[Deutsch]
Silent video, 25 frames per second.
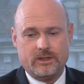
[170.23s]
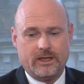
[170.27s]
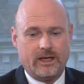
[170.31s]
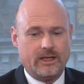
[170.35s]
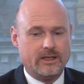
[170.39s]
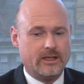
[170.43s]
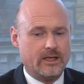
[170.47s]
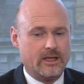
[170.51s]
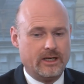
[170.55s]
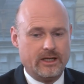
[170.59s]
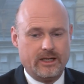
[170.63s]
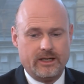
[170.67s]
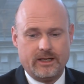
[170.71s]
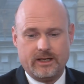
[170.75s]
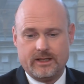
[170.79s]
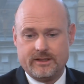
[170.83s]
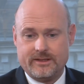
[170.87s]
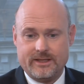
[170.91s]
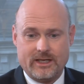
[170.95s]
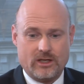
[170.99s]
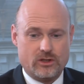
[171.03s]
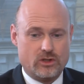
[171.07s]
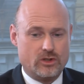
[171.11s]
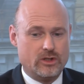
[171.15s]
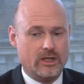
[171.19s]
mit anderen
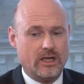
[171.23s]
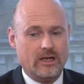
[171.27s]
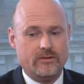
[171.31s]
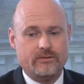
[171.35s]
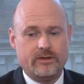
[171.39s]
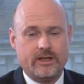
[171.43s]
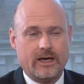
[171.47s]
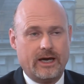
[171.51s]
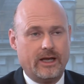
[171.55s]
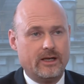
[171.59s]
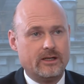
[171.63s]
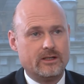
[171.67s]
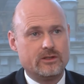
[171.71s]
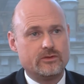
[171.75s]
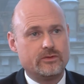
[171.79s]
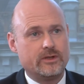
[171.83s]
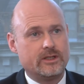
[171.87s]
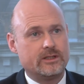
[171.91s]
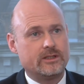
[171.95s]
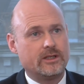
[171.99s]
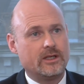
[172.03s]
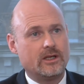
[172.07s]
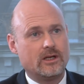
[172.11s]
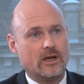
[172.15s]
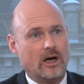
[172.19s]
Ländern sehr schnell wieder
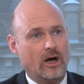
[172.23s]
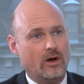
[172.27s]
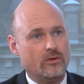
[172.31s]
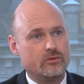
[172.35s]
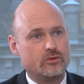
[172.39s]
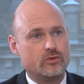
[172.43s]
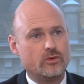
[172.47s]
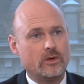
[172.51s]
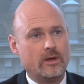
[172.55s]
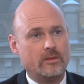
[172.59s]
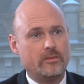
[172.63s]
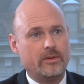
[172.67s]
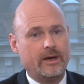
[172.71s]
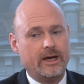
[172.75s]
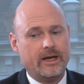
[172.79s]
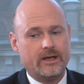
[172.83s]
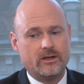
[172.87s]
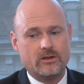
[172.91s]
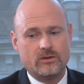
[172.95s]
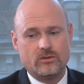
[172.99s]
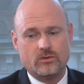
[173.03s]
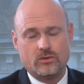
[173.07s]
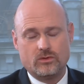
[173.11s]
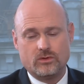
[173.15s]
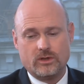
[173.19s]
Handelsverträge
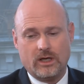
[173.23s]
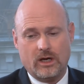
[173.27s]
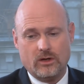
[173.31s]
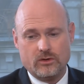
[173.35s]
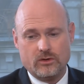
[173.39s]
aufzuarbeiten und